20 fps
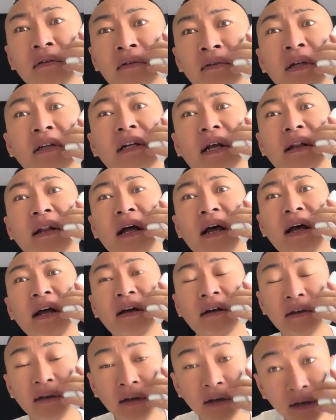他人呢？
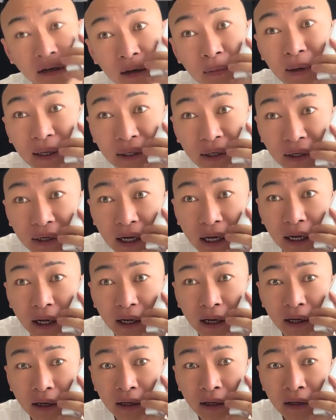搁北京呢？
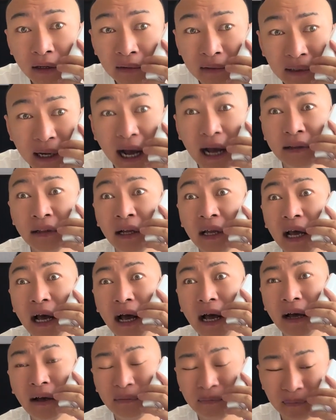干他
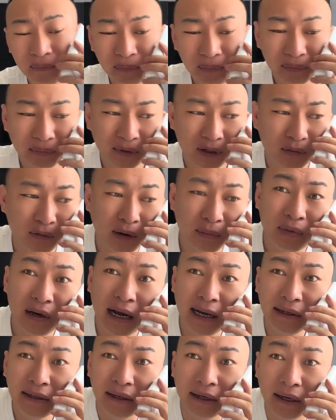呀！我不
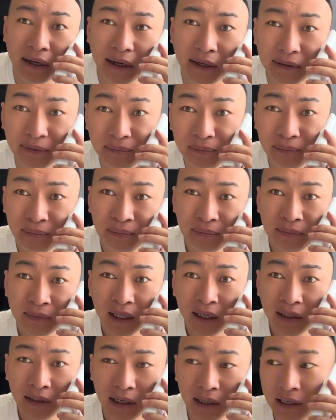敢整啊，
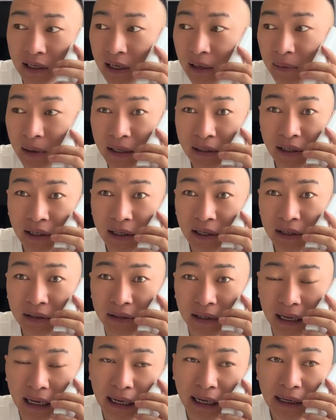人家这边是那
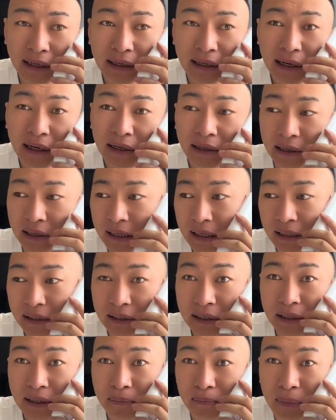谁，人家
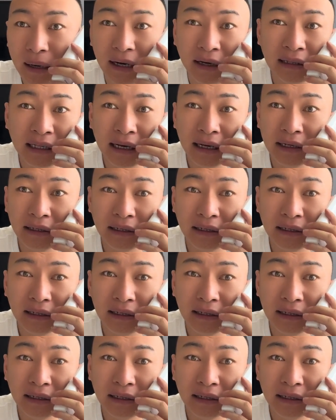是百丈大哥，